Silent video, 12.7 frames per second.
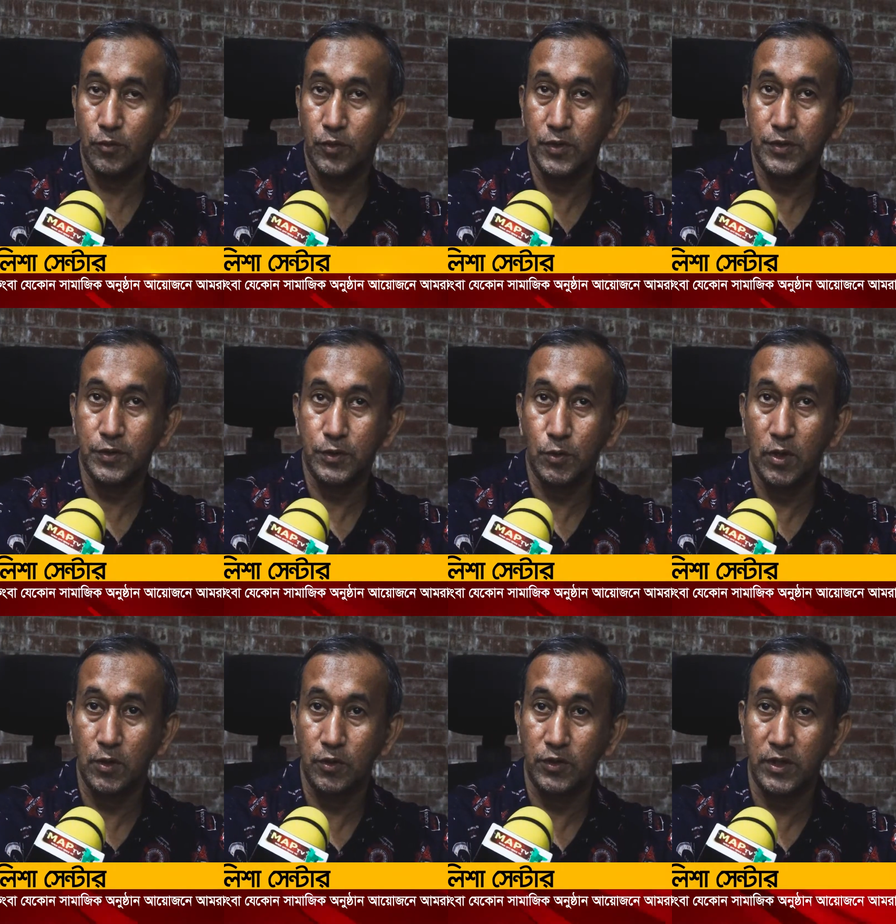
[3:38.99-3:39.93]
উনিশশো
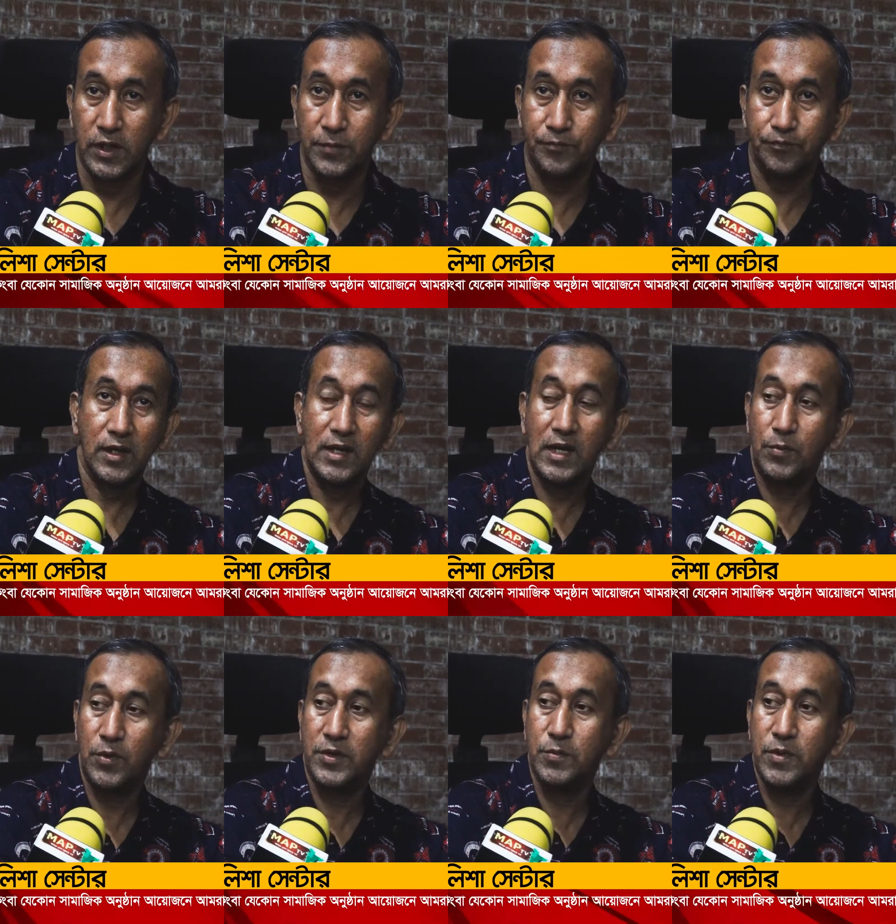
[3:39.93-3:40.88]
চুয়ান্নর দিকে এই
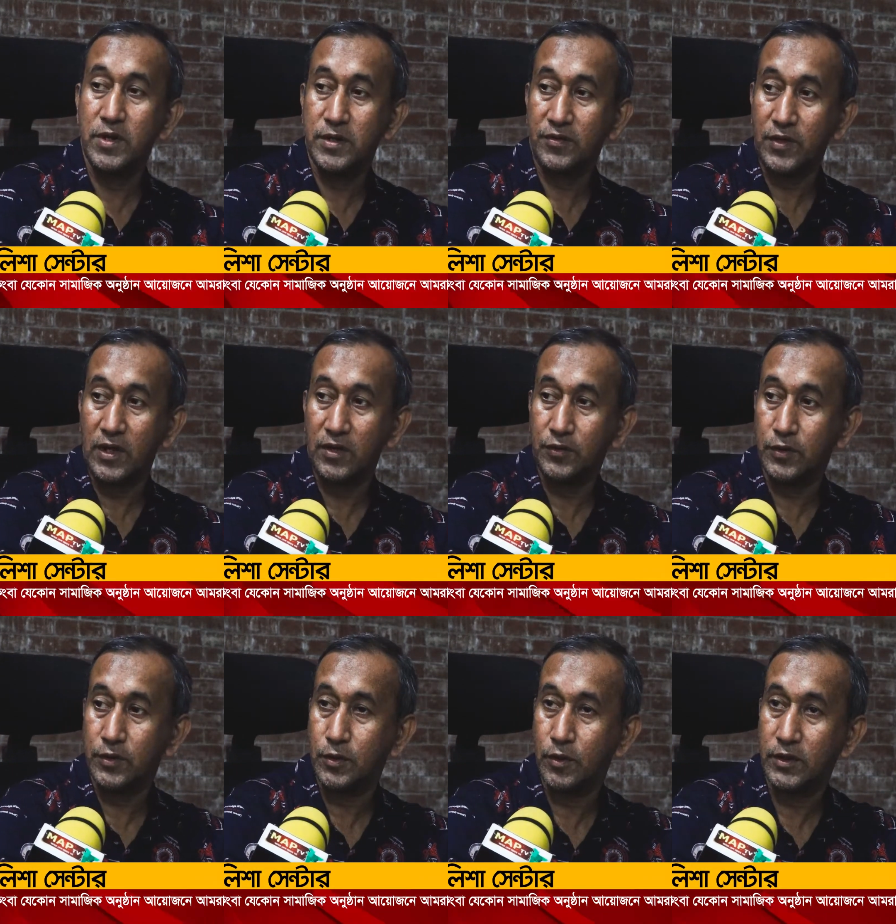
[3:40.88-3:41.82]
লাইব্রেরিটি বিনিয়োগ
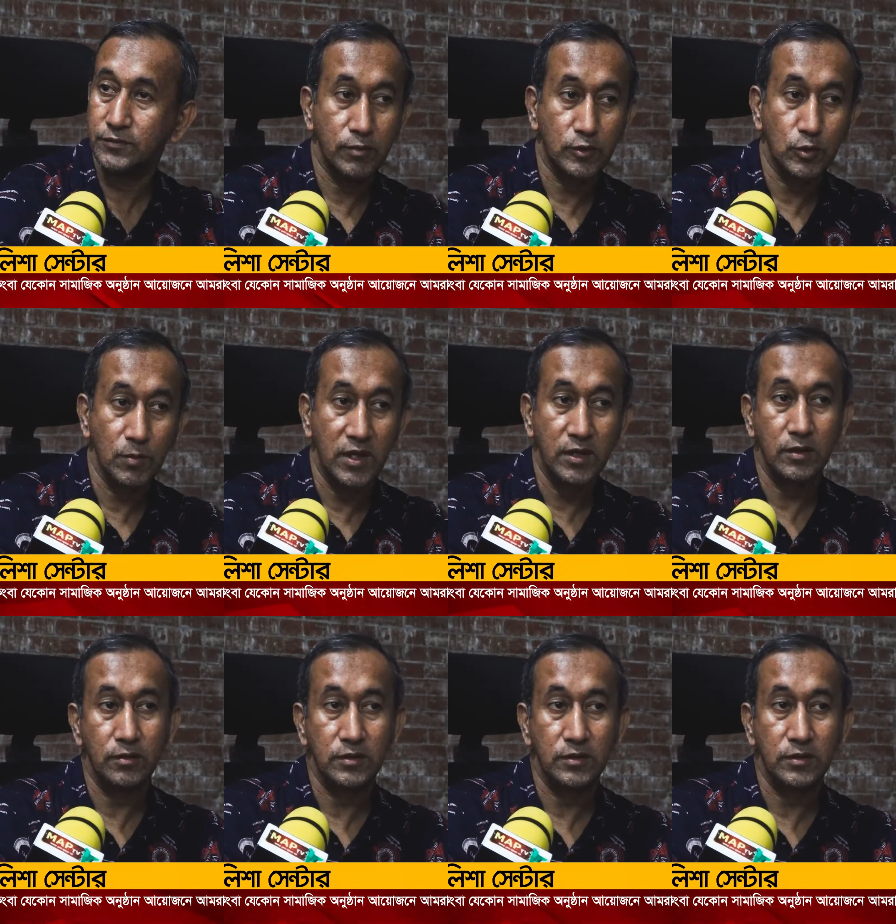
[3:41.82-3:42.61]
স্থানান্তরিত হয় বর্তমান